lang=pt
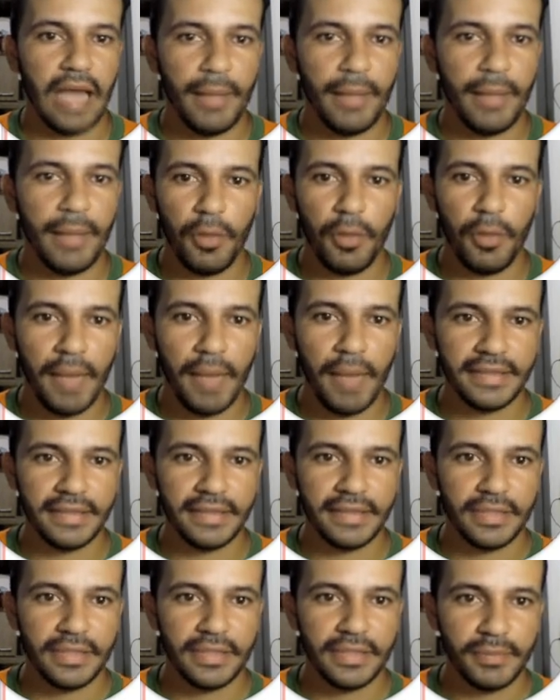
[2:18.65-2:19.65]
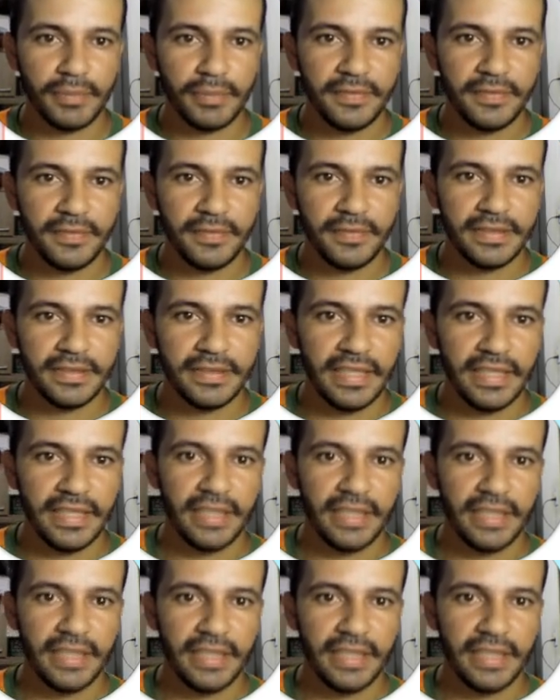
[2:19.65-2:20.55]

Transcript: parte da superfície terrestre